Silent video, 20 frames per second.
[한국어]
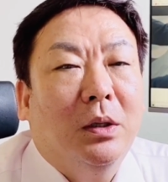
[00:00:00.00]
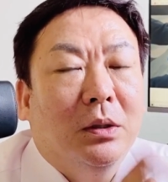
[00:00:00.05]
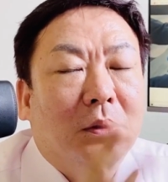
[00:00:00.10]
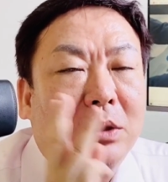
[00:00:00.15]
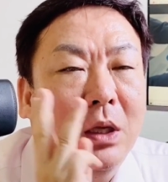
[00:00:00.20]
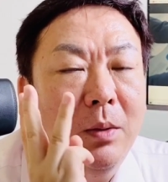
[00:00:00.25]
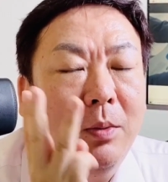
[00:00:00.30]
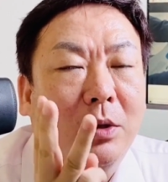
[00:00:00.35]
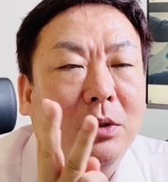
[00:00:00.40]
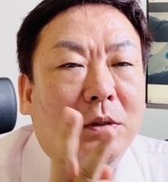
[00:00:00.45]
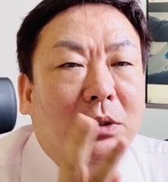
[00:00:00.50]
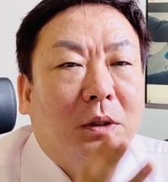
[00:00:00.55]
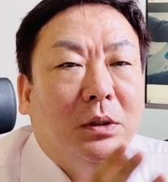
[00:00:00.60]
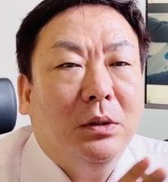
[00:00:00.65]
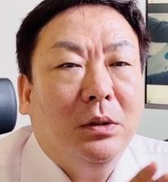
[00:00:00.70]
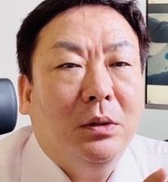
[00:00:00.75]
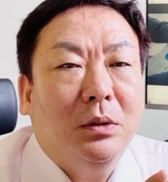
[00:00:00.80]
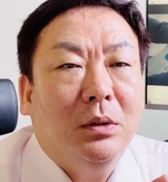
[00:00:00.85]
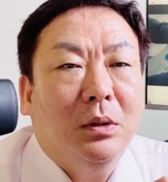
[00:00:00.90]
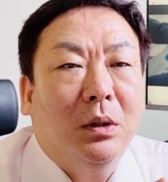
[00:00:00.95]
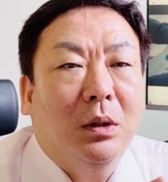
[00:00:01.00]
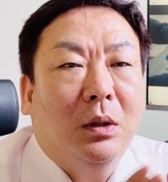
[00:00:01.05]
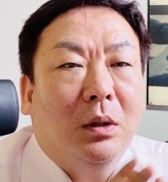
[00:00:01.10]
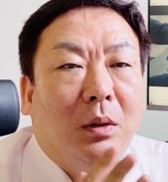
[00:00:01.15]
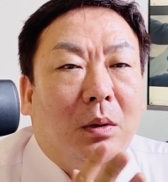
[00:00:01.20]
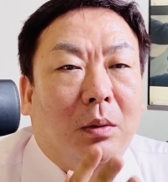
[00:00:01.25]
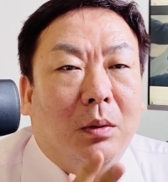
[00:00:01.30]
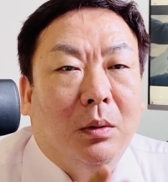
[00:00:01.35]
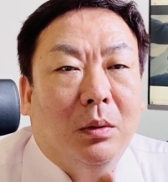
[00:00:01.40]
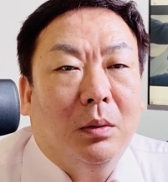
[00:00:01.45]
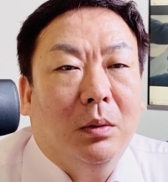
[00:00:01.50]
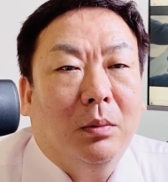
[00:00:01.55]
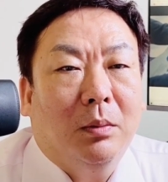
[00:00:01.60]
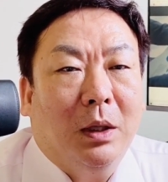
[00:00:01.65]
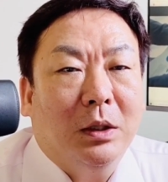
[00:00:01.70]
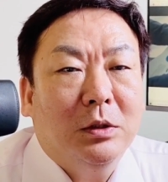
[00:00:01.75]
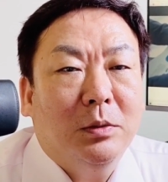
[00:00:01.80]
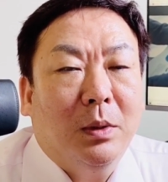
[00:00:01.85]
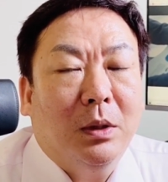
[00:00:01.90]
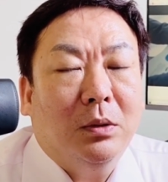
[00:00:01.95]
세 번째는
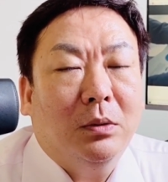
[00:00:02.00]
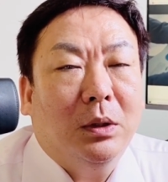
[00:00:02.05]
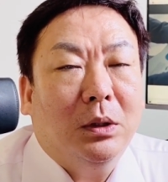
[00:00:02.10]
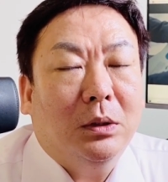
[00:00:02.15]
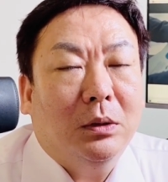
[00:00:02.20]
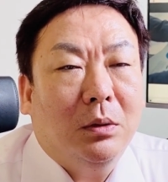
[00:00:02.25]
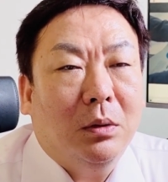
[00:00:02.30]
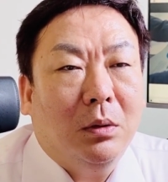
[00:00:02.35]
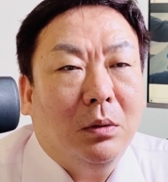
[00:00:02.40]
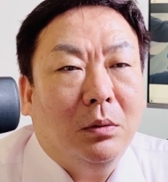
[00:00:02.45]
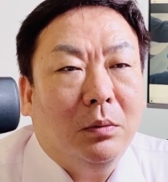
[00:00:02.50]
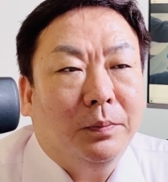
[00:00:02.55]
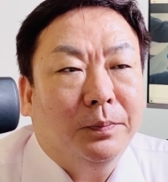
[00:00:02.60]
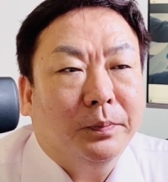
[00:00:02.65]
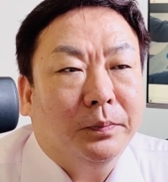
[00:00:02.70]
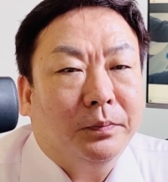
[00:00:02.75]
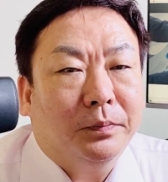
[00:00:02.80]
마지막으로 했던